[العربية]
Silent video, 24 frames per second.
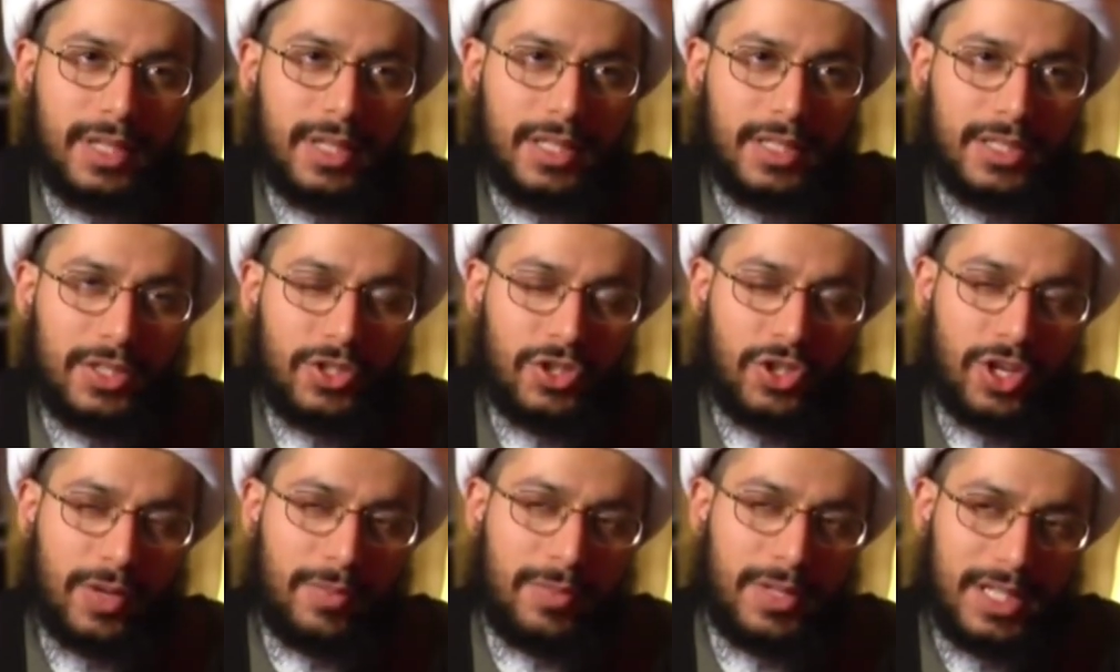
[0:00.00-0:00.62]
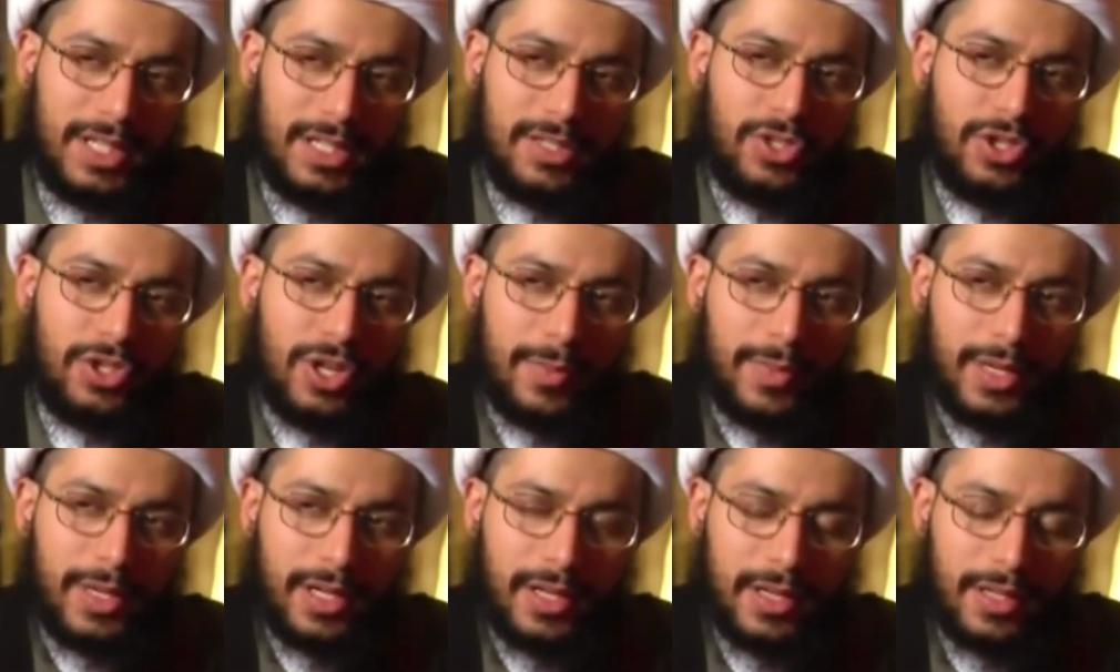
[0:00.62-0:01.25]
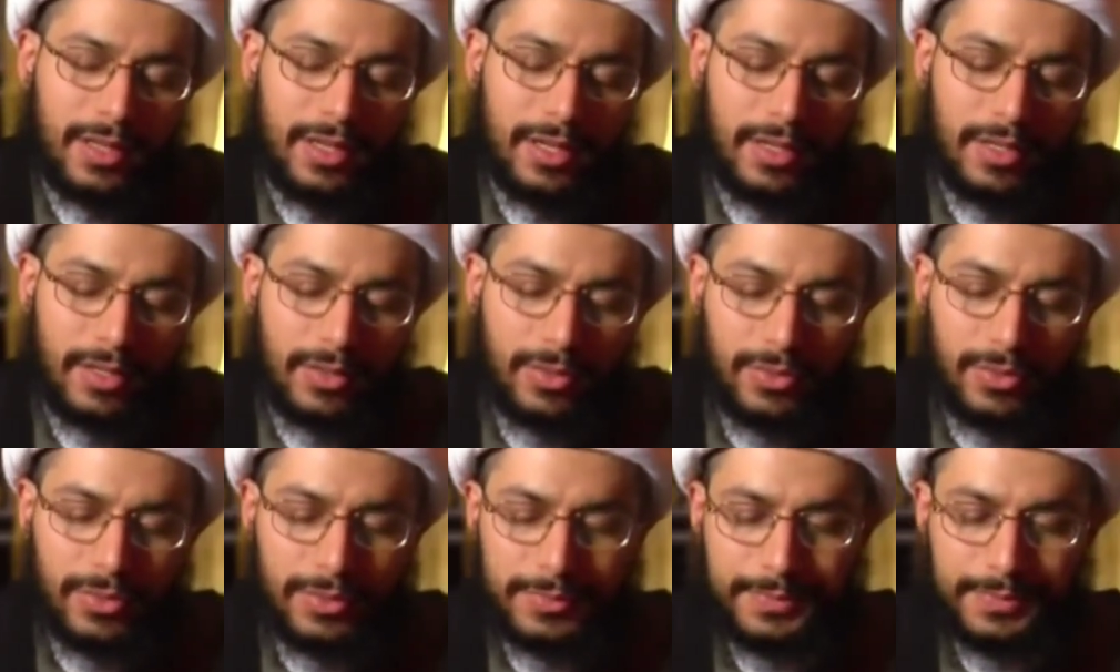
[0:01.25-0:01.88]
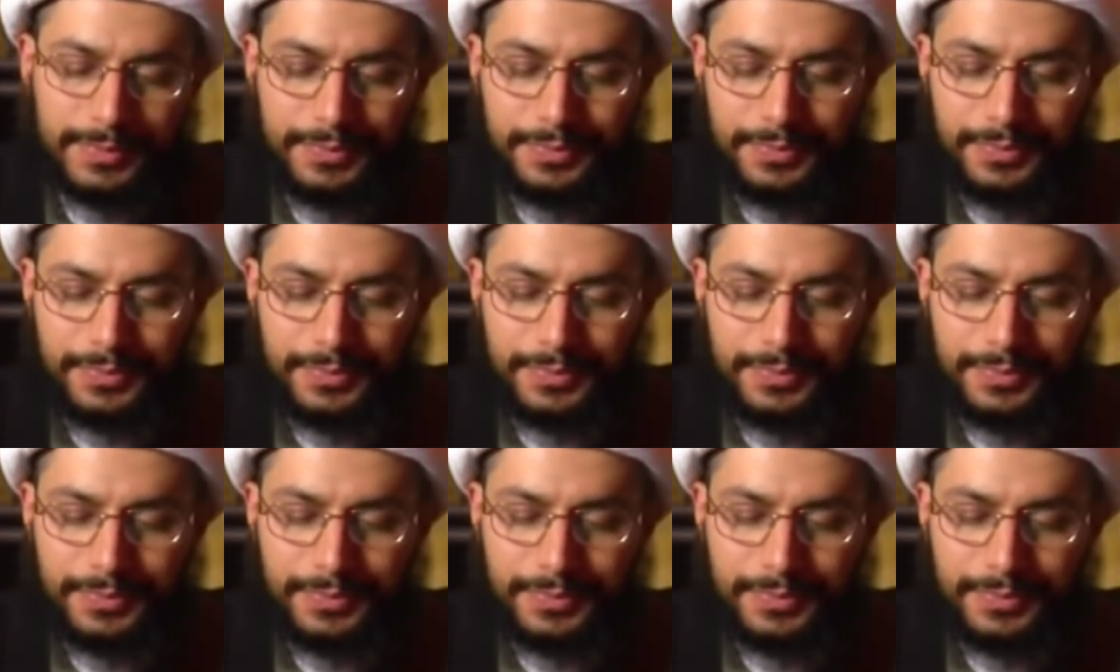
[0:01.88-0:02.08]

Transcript: يعني جمع الجمع هذا يكون